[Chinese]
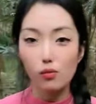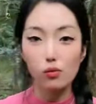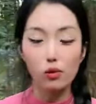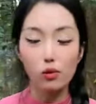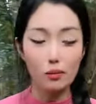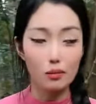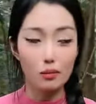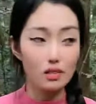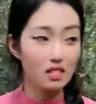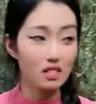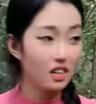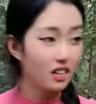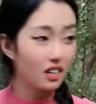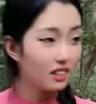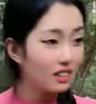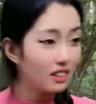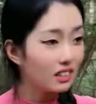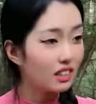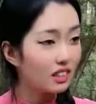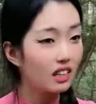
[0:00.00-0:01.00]
我们这儿
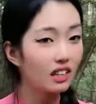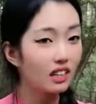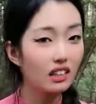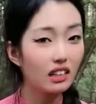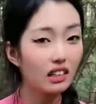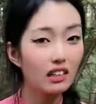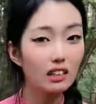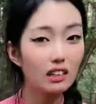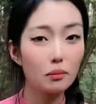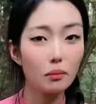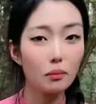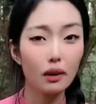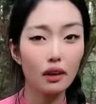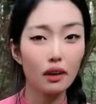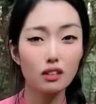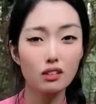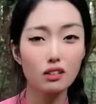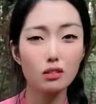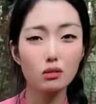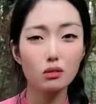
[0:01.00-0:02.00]
一千个人里
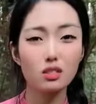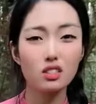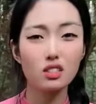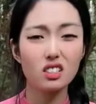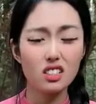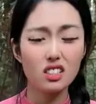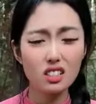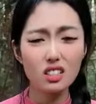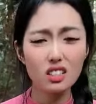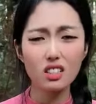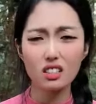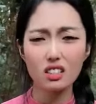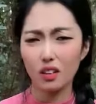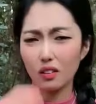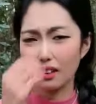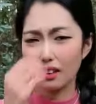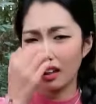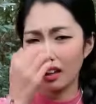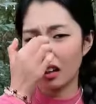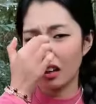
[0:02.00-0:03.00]
面就七个小
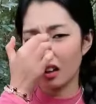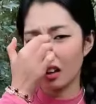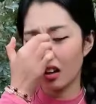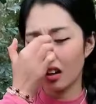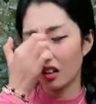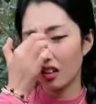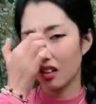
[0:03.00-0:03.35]
男孩。